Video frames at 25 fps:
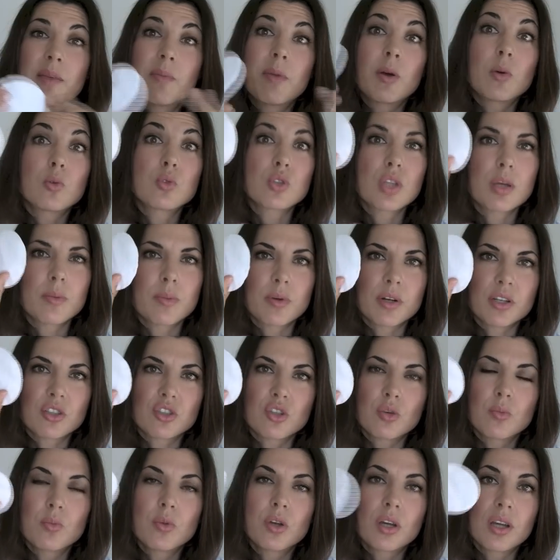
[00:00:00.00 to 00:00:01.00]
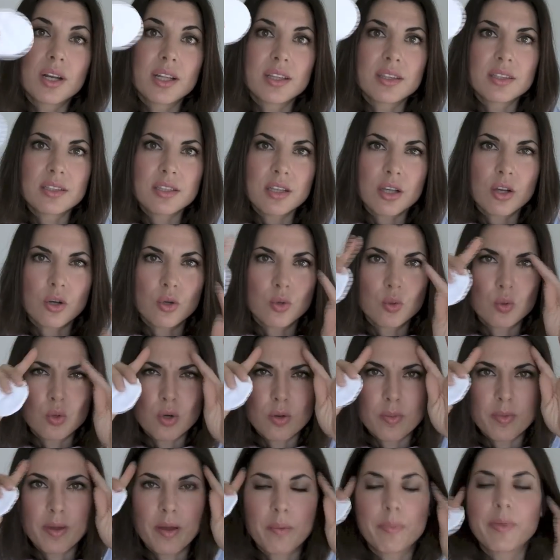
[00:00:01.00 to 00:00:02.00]
y me gusta porque son muy grandes y con
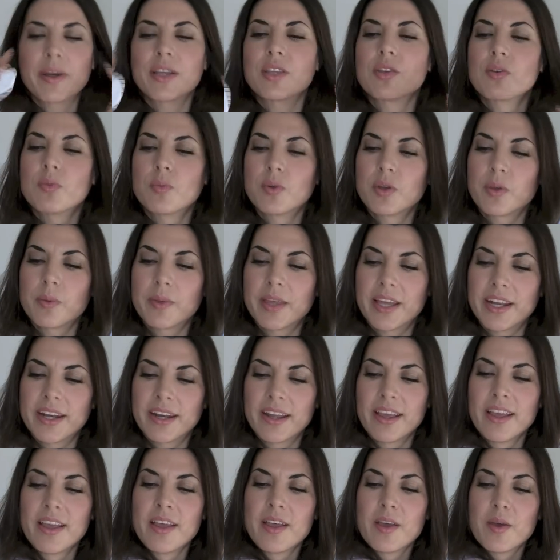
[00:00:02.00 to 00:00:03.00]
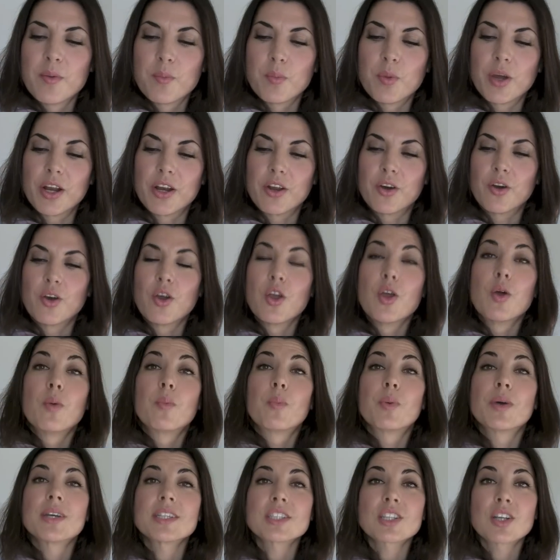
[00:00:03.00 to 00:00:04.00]
uno me apaño muy bien. Bueno,
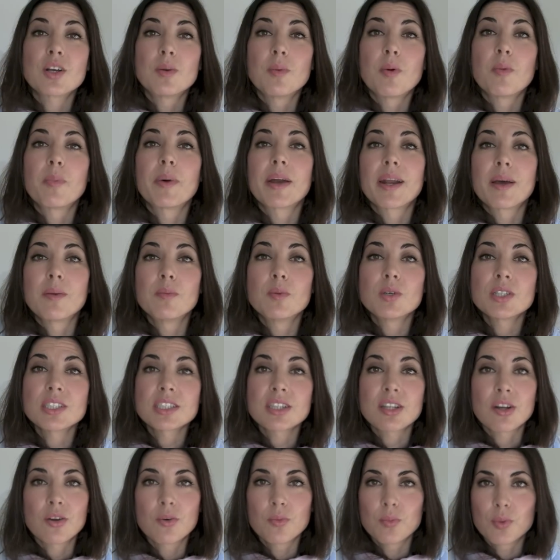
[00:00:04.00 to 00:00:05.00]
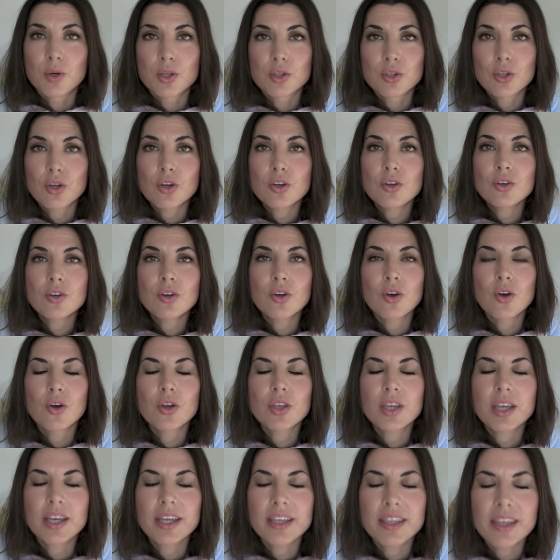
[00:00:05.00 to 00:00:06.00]
pues como para muestra un botón,
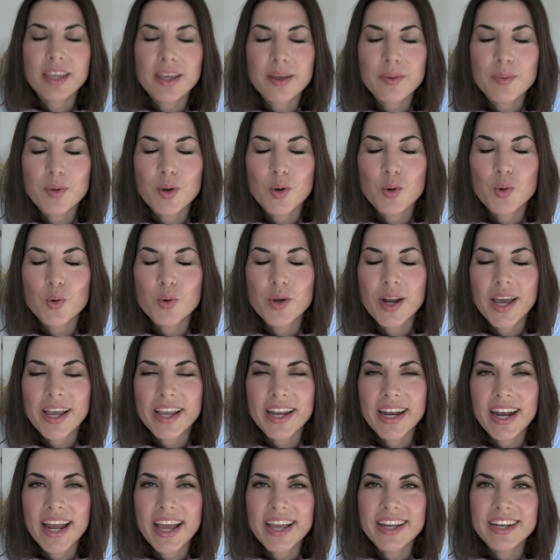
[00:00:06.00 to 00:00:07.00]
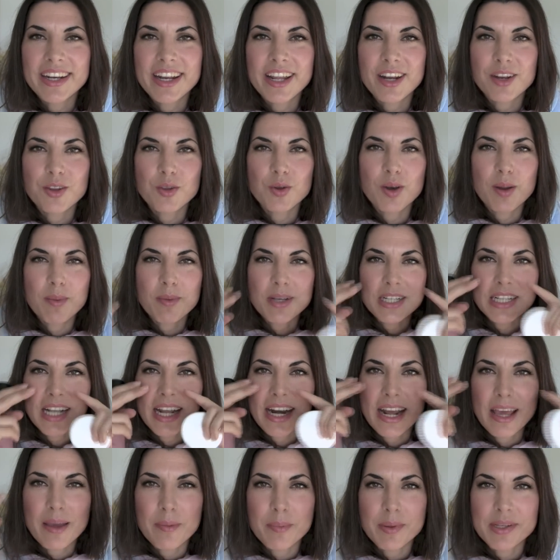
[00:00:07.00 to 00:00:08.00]
hoy que llevo un eyeliner y una
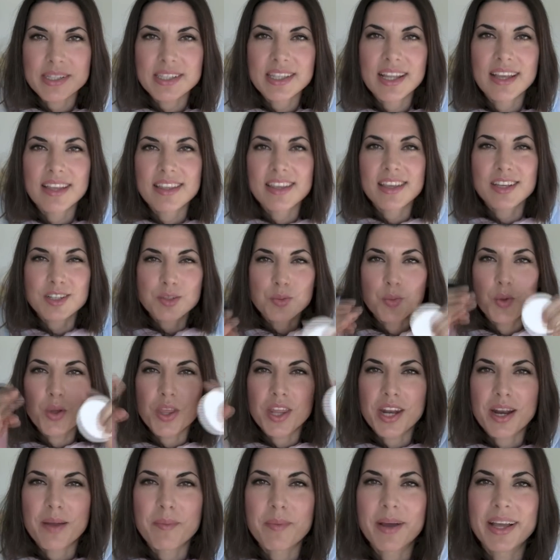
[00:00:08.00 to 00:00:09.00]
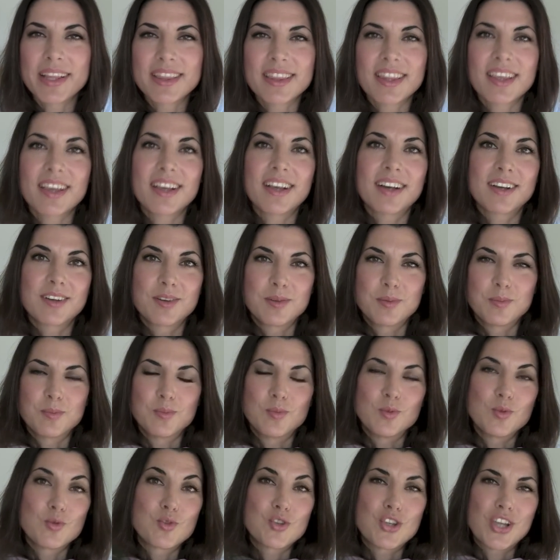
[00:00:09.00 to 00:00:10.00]
máscara de pestañas muy dramática, con
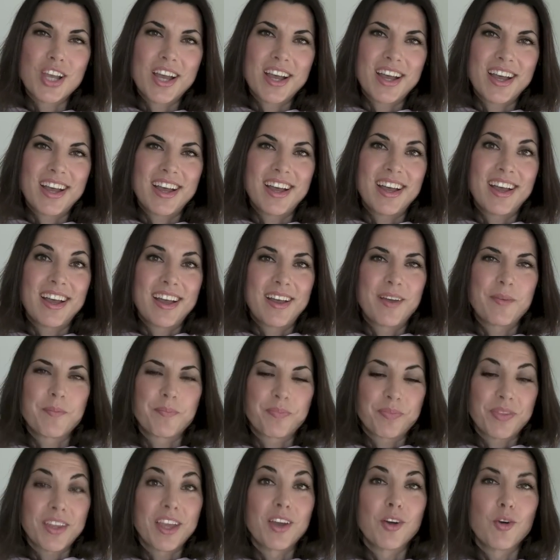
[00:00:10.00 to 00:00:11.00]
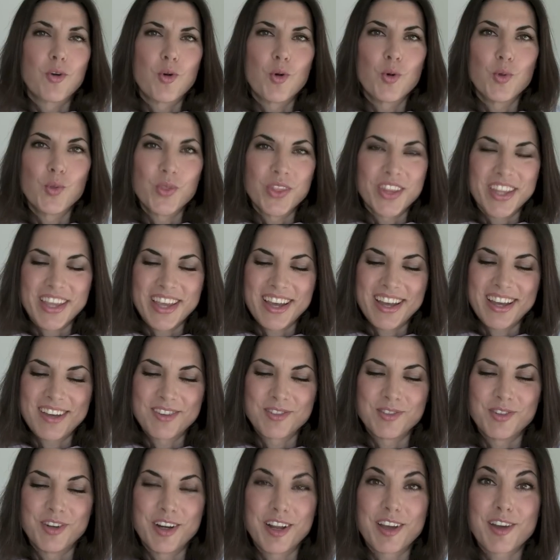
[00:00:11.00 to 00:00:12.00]
mucha enjundia,
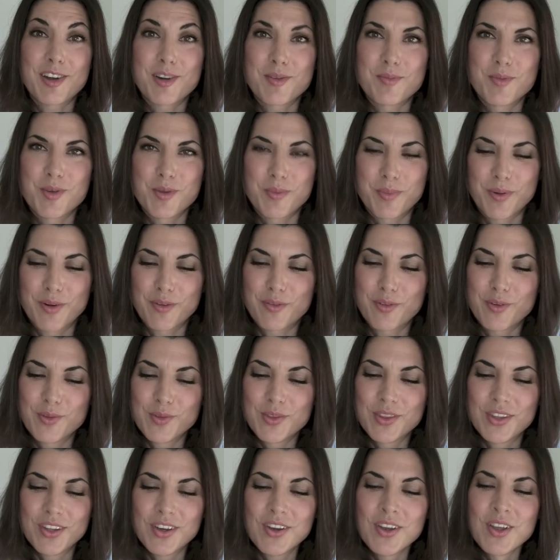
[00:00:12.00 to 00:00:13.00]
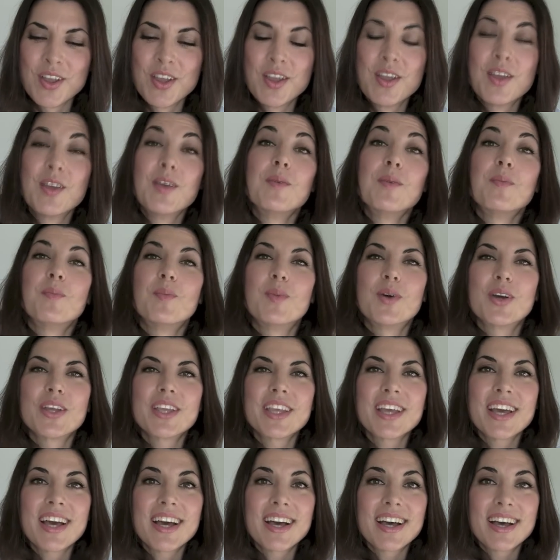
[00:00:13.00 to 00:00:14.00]
un negro muy profundo,
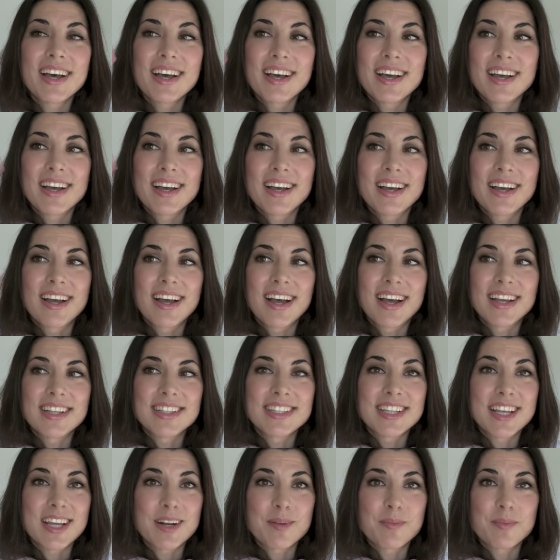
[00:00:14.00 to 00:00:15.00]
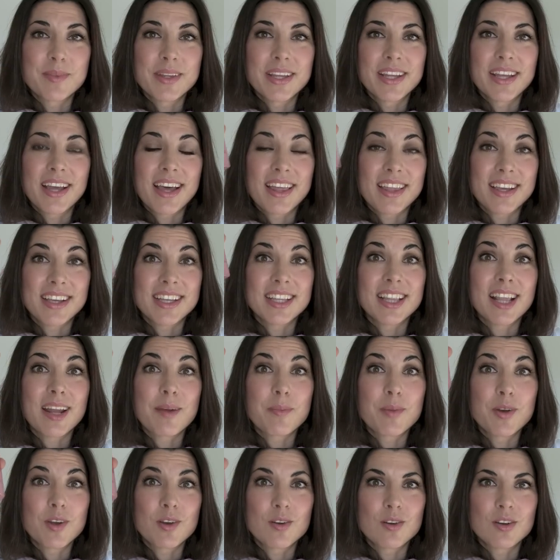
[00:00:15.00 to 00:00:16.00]
voy a, echarme, a
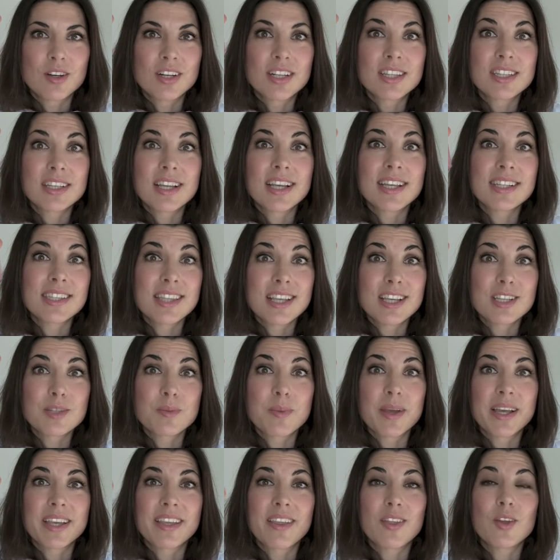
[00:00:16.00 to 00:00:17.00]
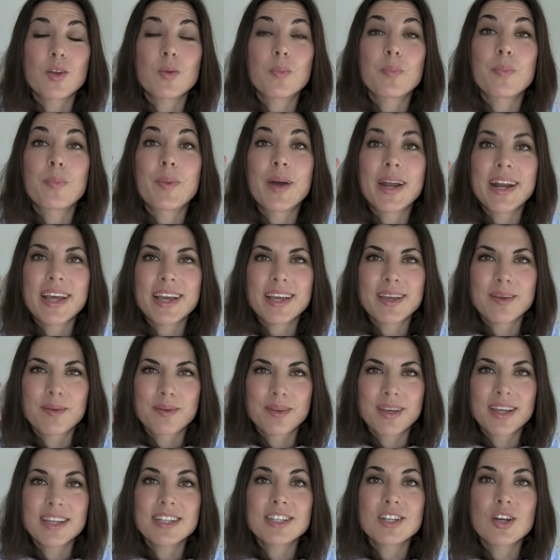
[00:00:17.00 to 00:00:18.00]
quitármelo con este desmaquillador para que
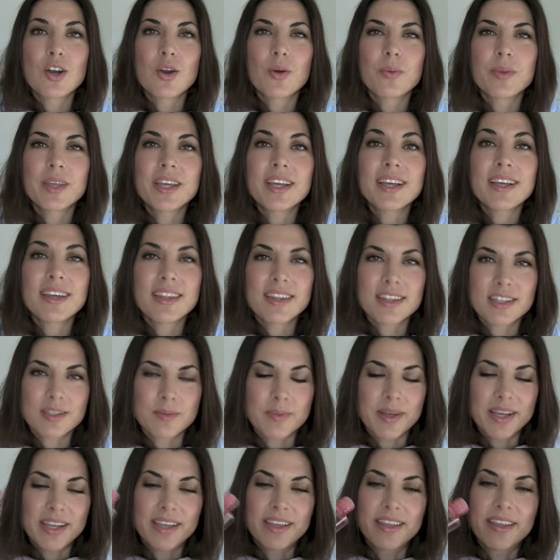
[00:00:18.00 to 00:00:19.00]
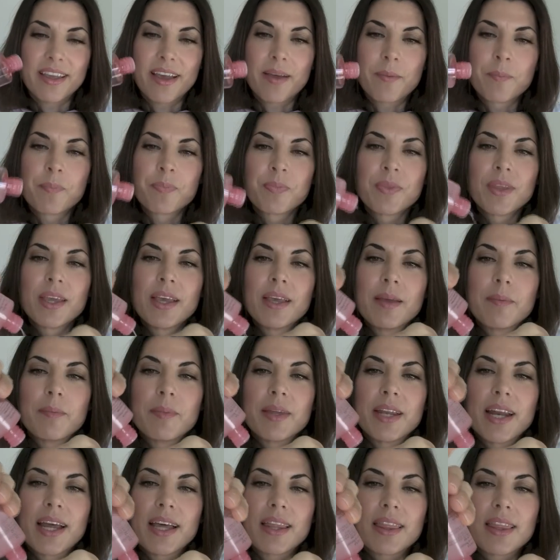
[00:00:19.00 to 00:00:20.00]
veáis lo bien que desmaquilla.
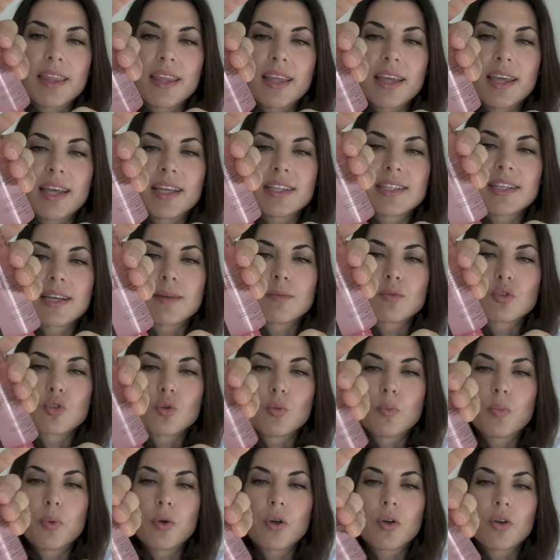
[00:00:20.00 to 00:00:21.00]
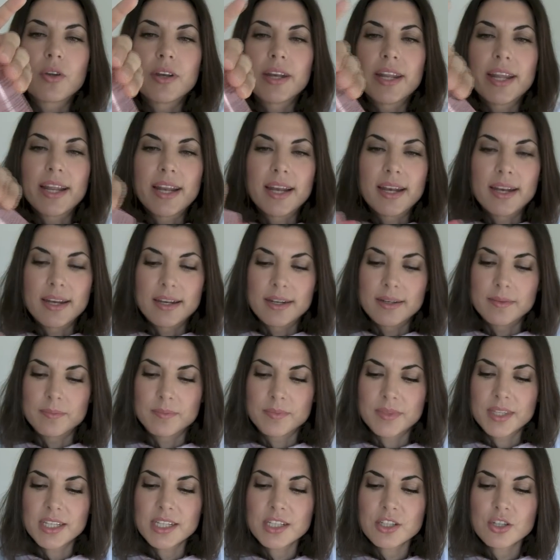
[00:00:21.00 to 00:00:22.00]
Mirad, echamos un poco en el
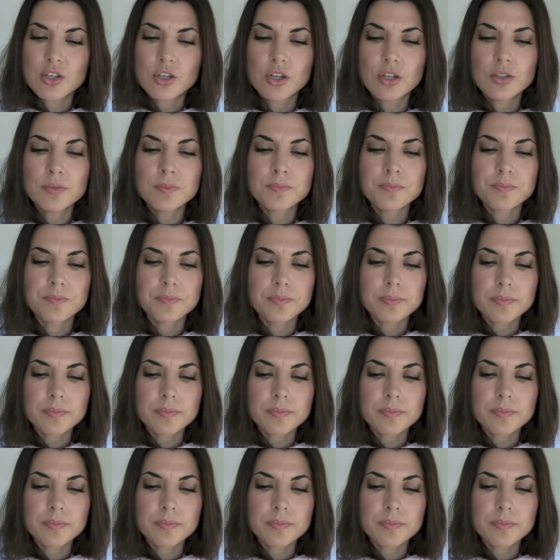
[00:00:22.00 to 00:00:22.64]
disco